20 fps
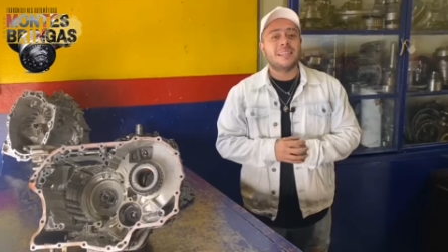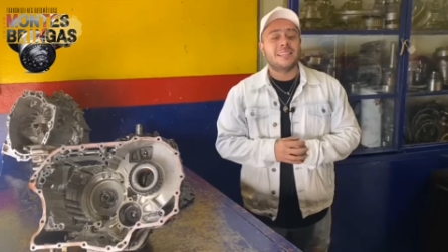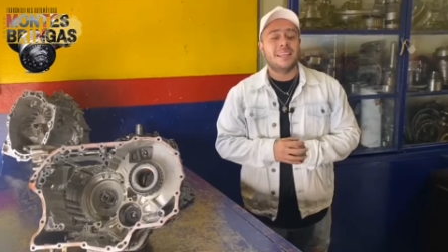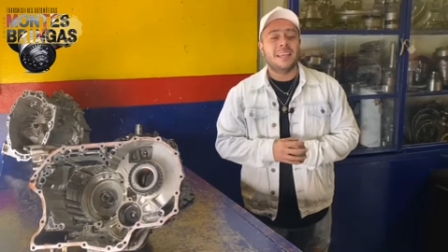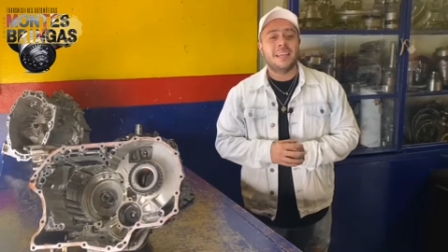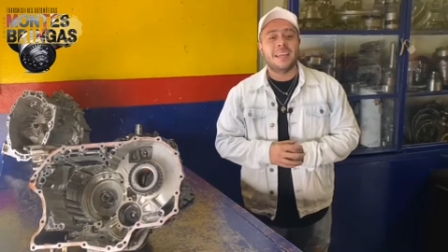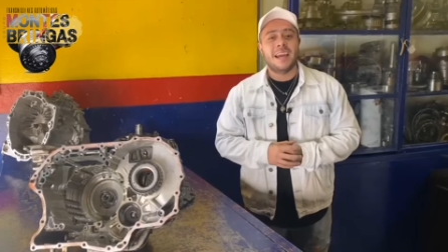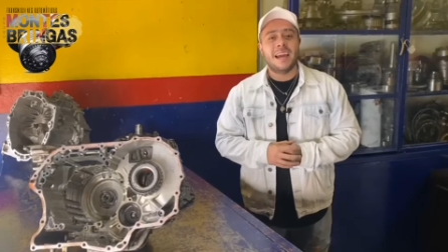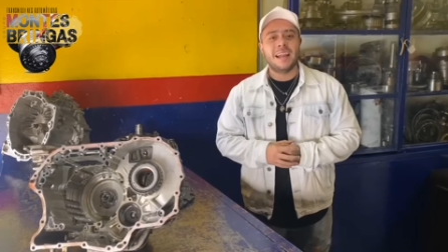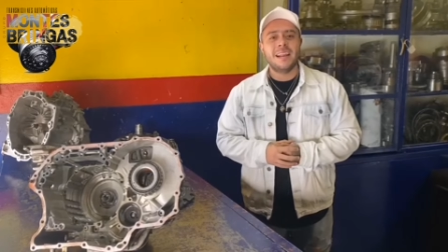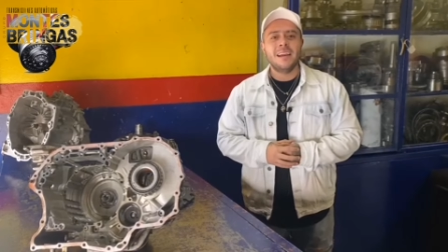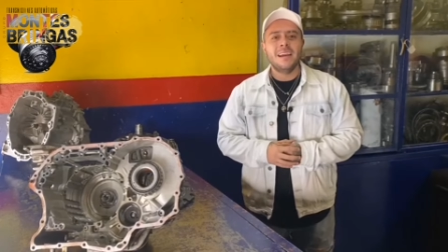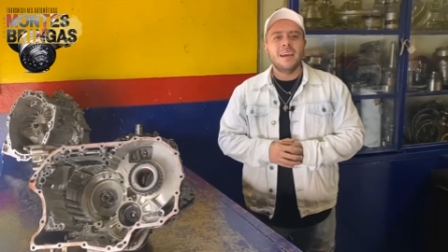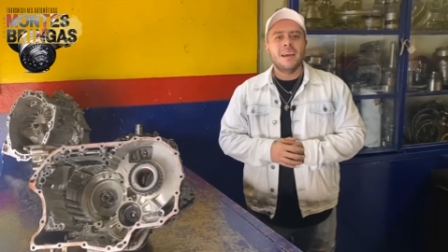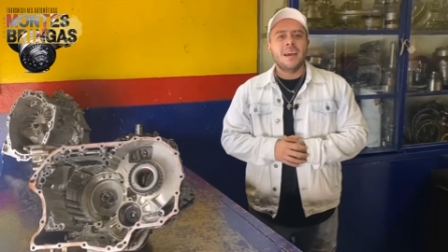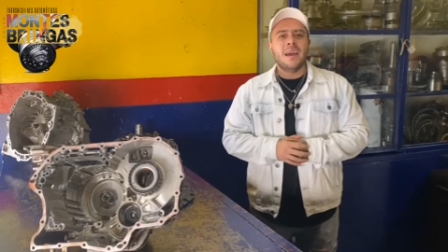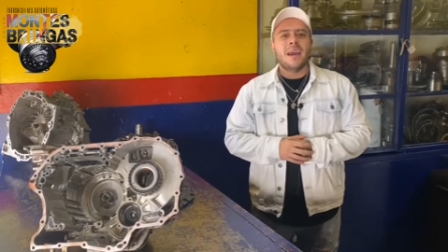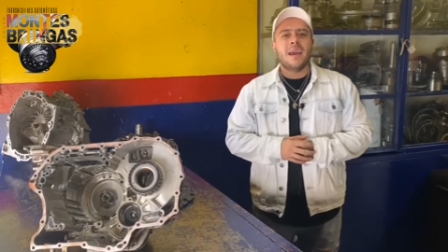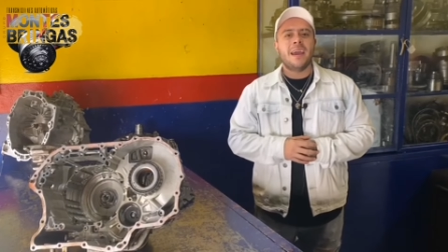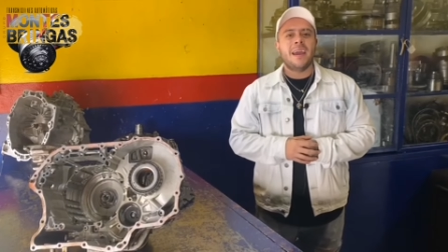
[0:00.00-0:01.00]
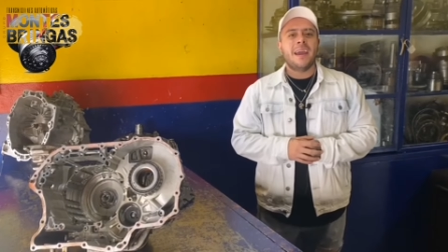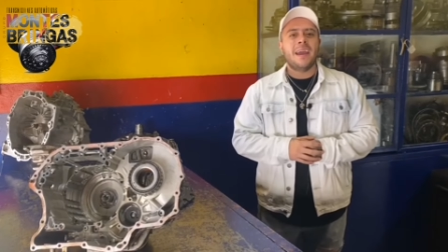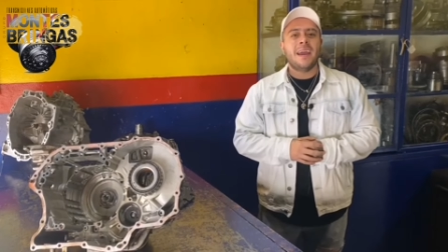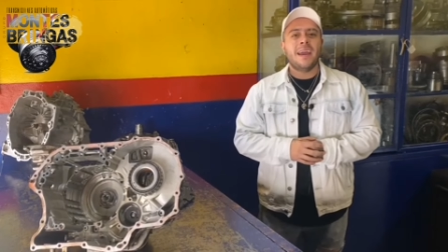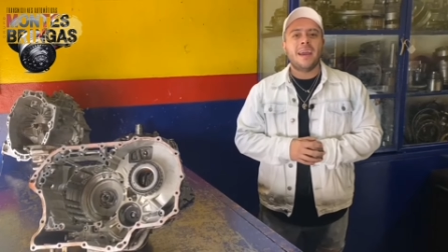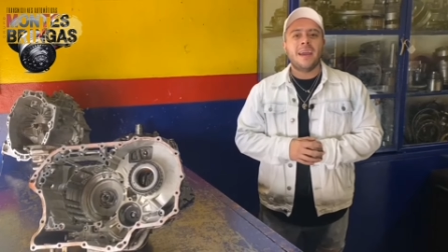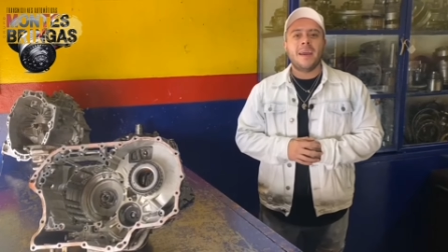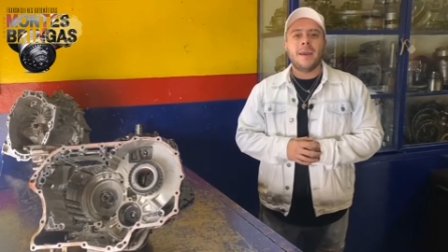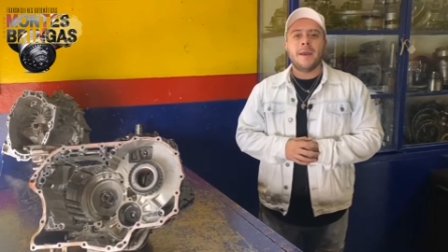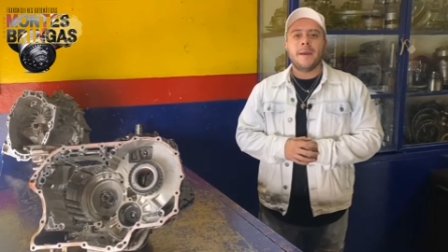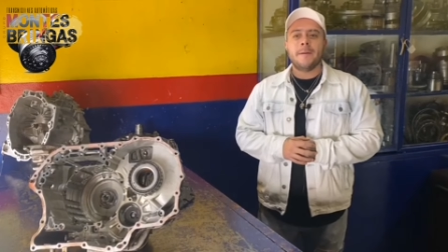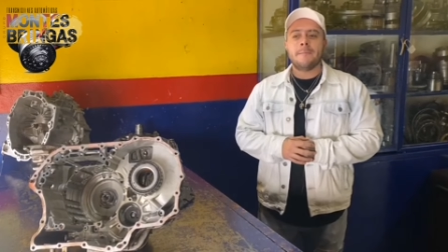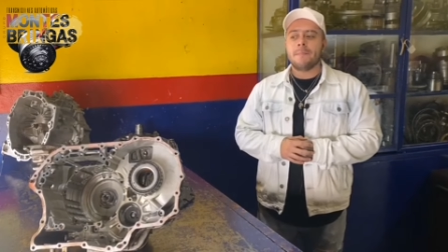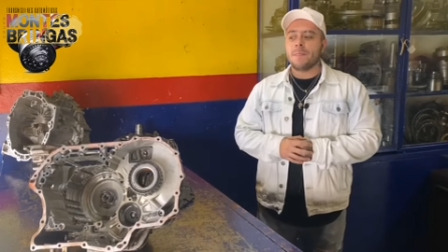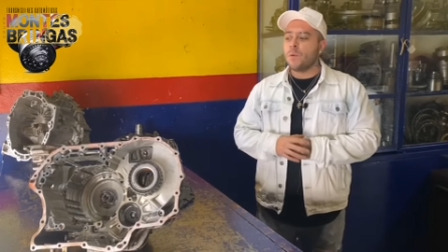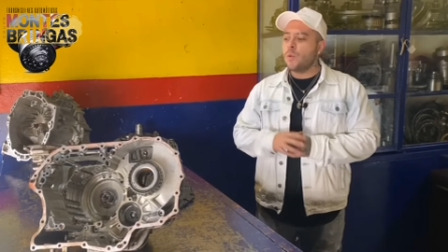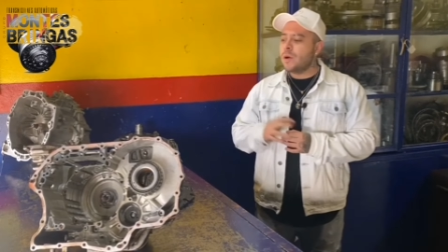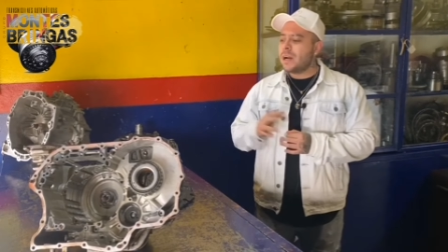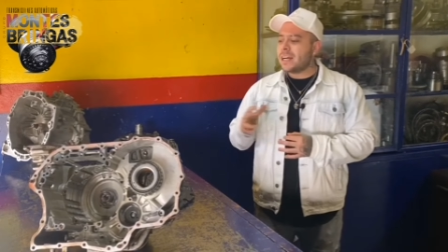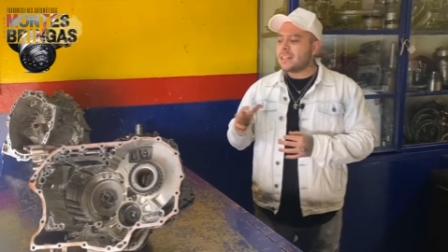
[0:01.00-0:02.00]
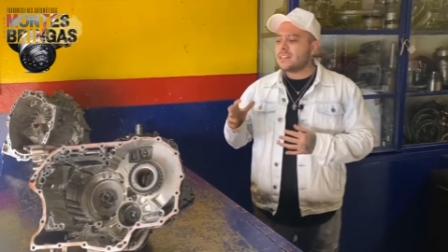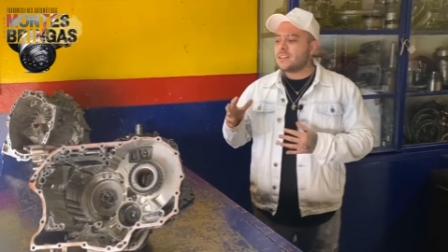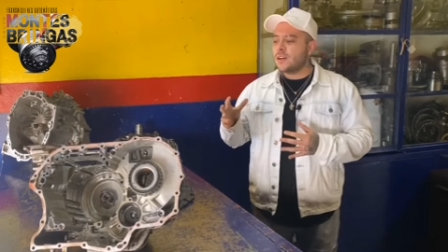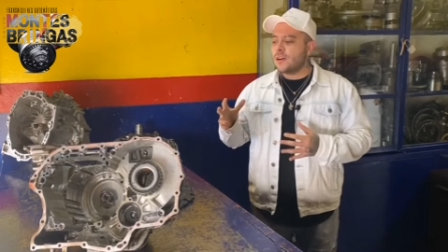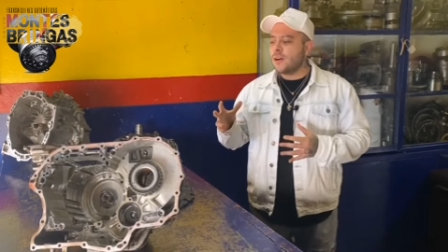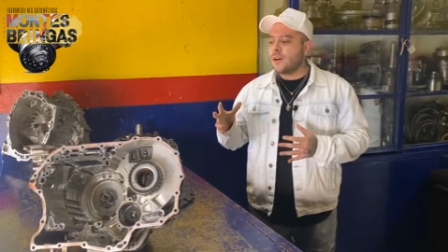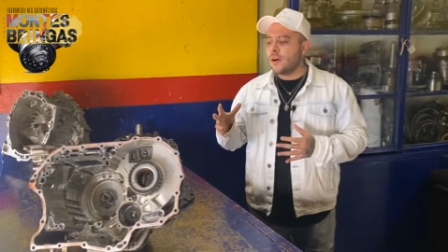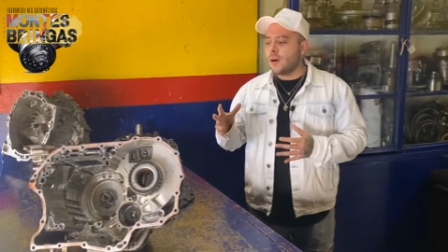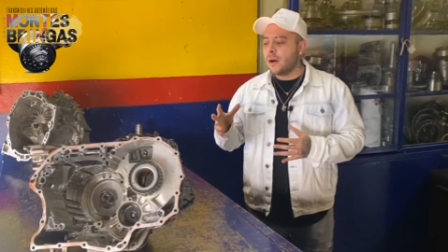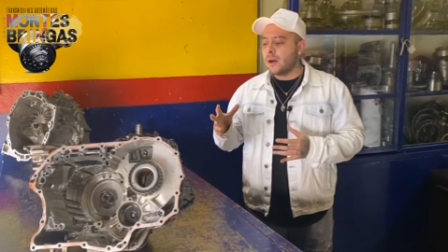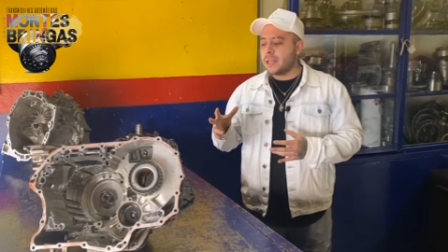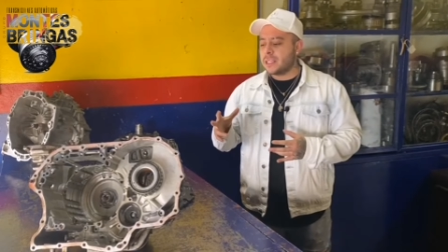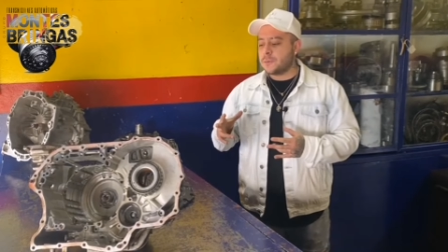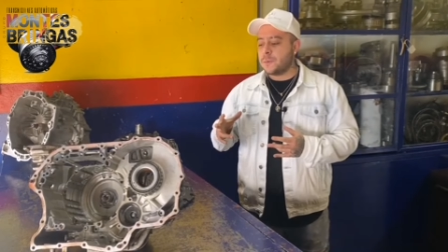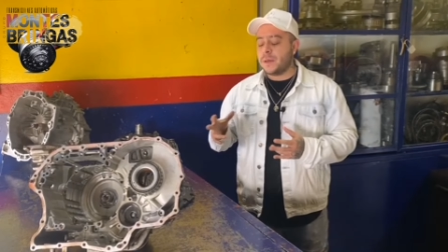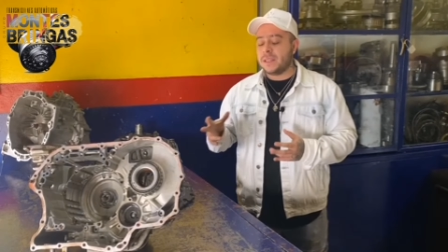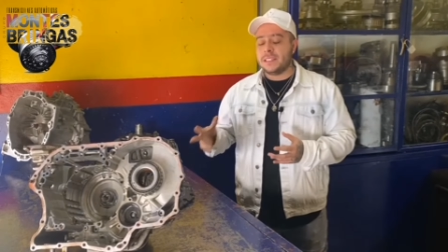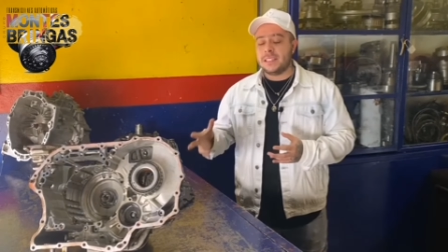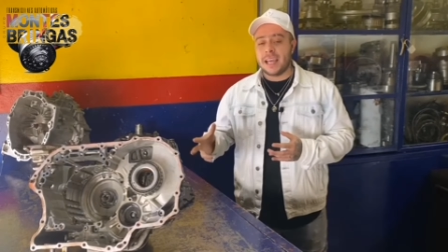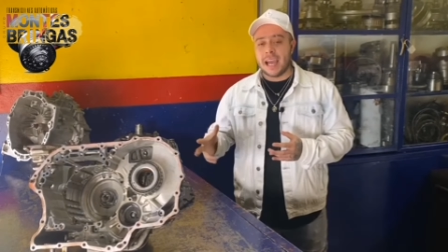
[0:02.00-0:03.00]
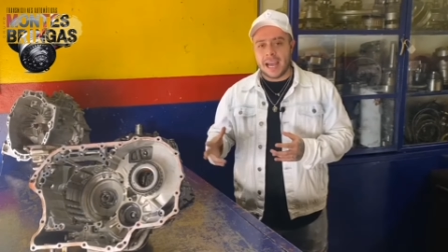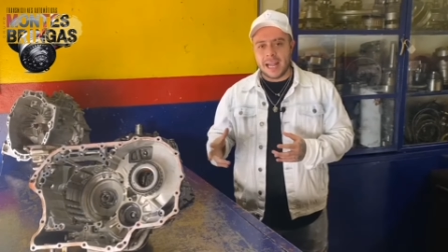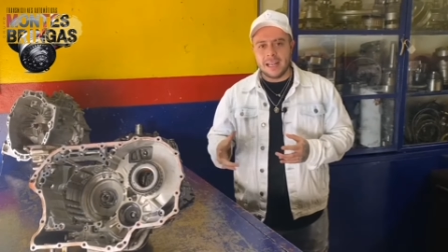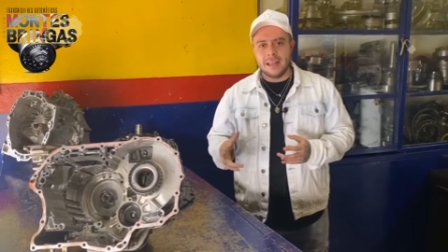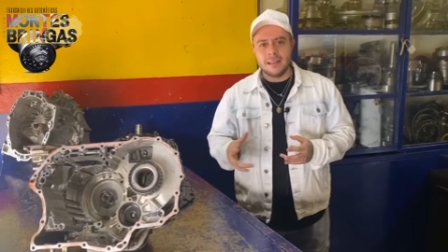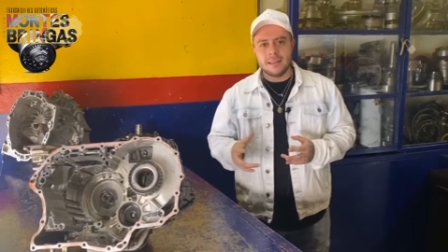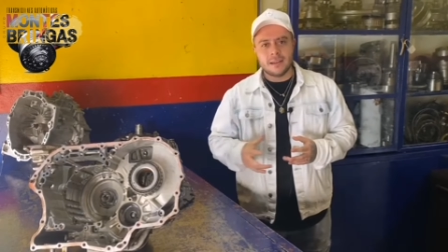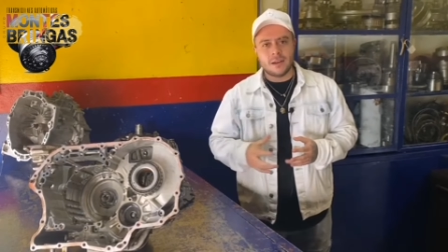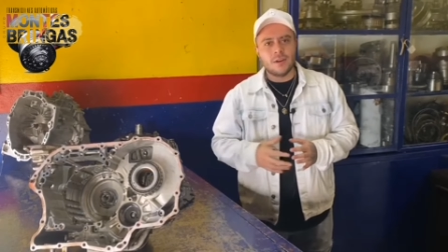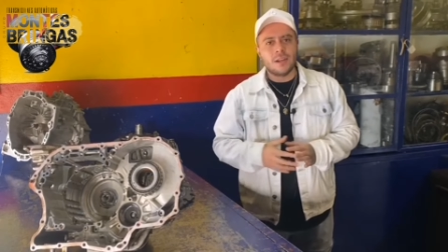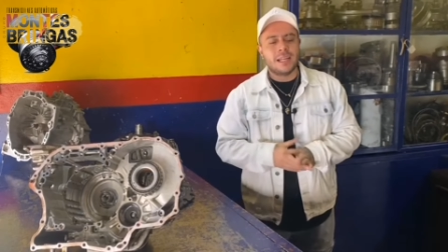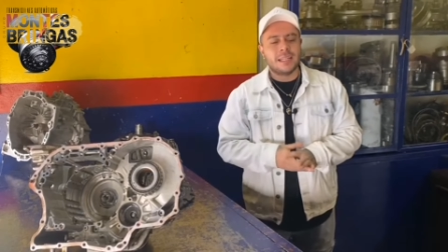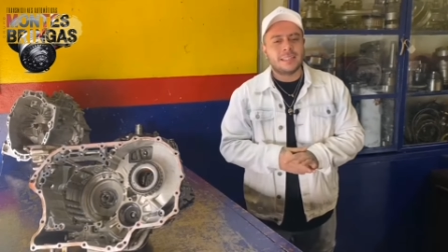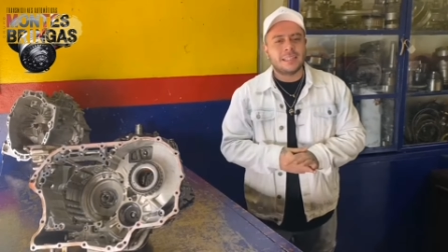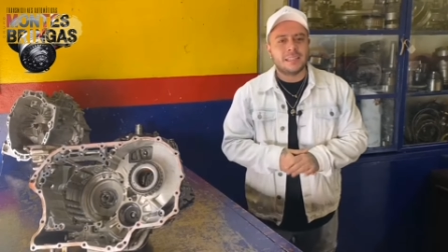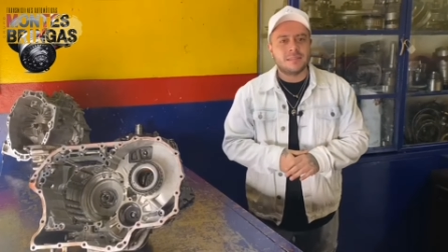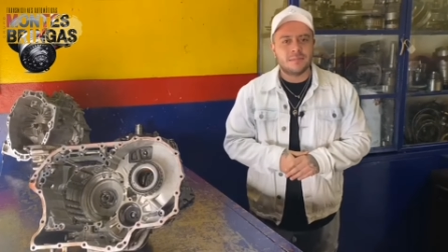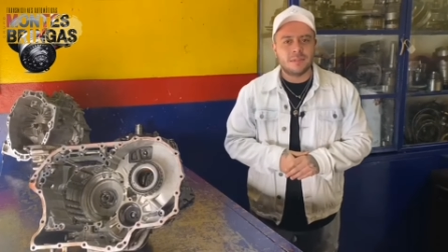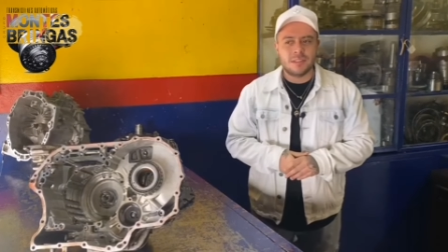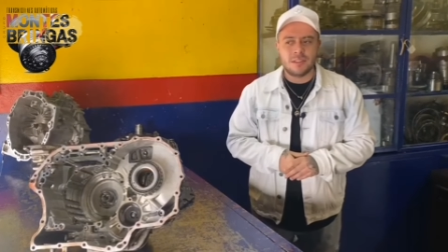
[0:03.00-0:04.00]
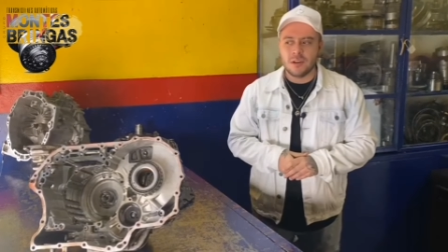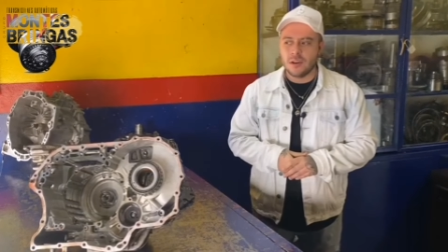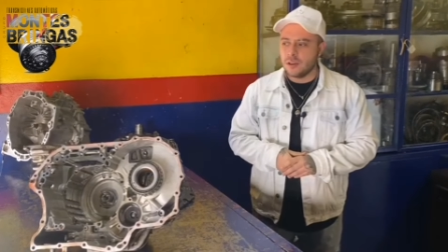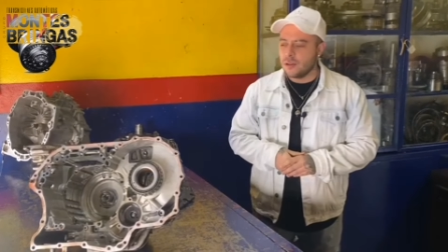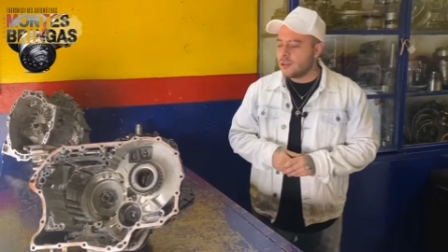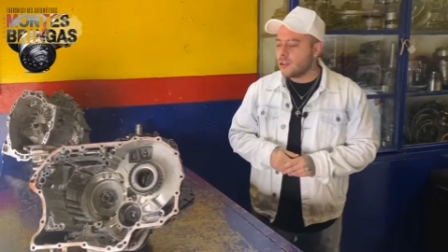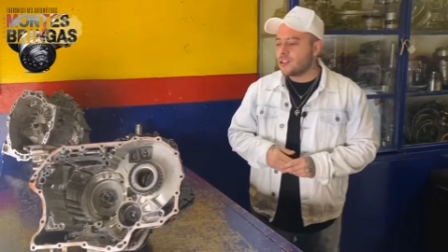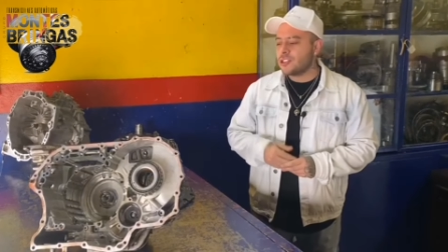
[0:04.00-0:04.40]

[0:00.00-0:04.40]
a enseñar eh, un caso especial con la transmisión.